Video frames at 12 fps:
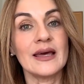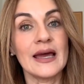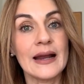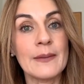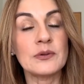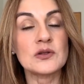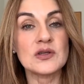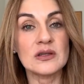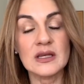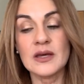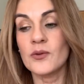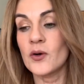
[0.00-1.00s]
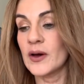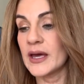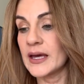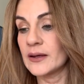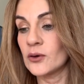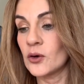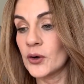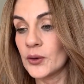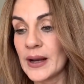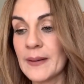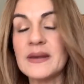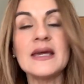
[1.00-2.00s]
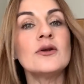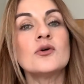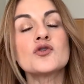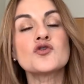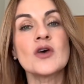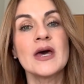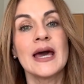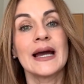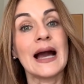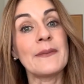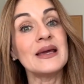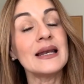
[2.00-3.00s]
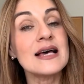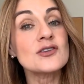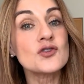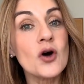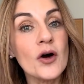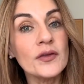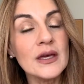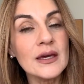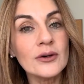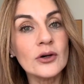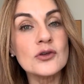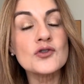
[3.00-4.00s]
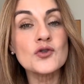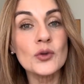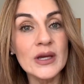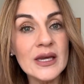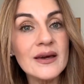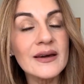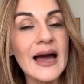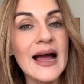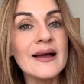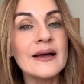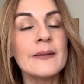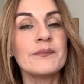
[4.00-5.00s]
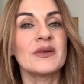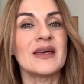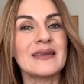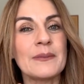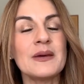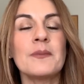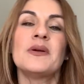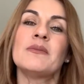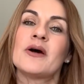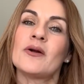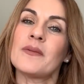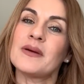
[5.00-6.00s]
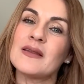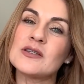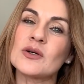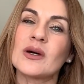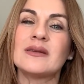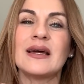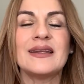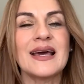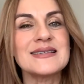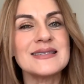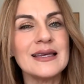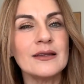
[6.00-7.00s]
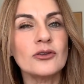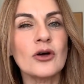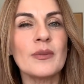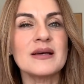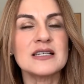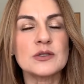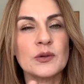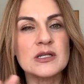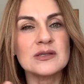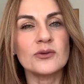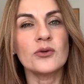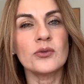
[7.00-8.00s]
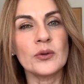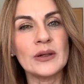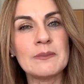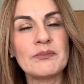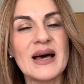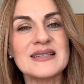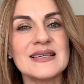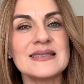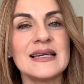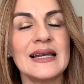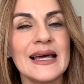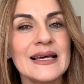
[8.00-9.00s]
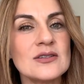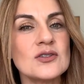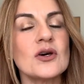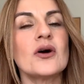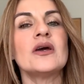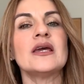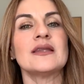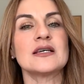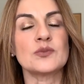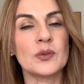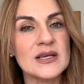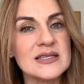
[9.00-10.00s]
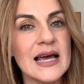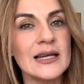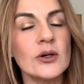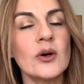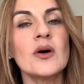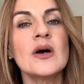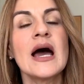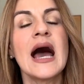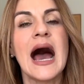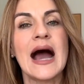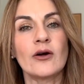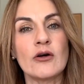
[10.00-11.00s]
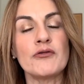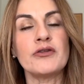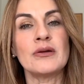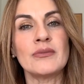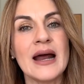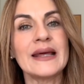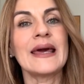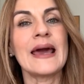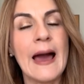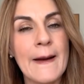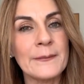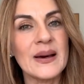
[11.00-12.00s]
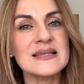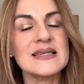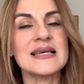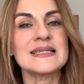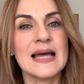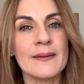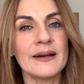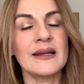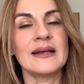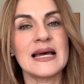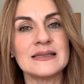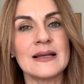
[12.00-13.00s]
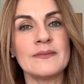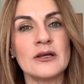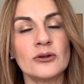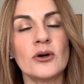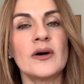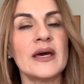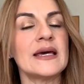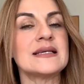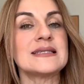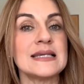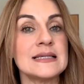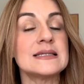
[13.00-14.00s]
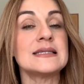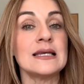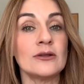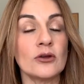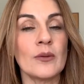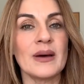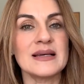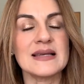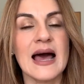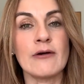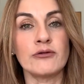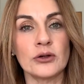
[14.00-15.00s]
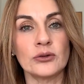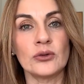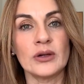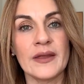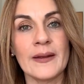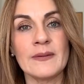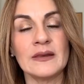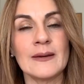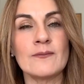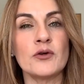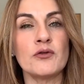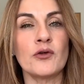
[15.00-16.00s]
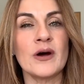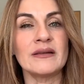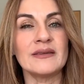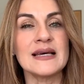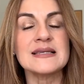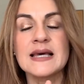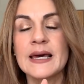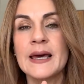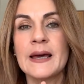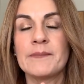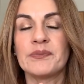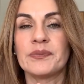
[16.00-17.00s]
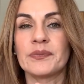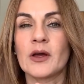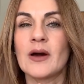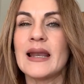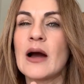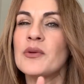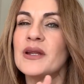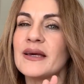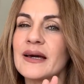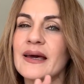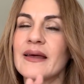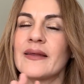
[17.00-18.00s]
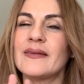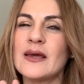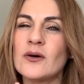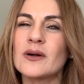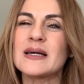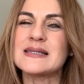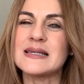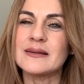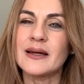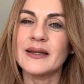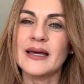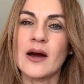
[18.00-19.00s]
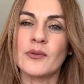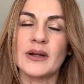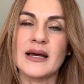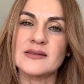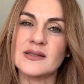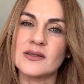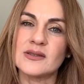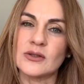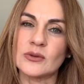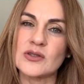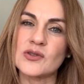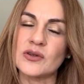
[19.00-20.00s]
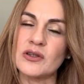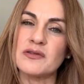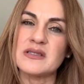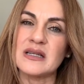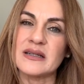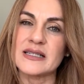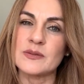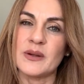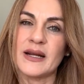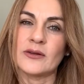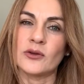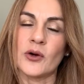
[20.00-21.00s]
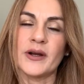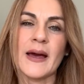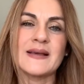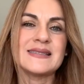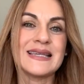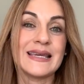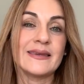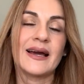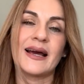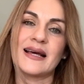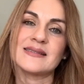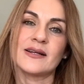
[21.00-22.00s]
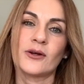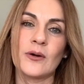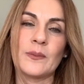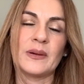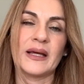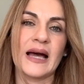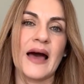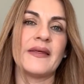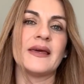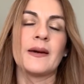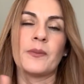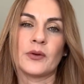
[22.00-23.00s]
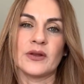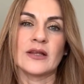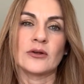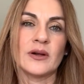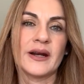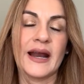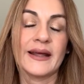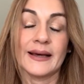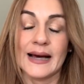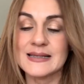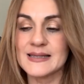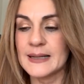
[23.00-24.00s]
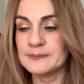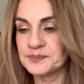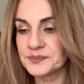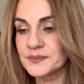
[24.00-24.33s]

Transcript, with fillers: que era positivo en coronavirus. Camila Sodi con su hija, que también primero había dicho que tenía síntomas, después hubo un impas de silencio y después salió a confirmar que ambas estaban en aislamiento eh, sin síntomas afortunadamente muy fuertes. Mm, la única que dijo que sí tenía una situación difícil respiratoria sin llegar a ser complicada y que podía tolerar en casa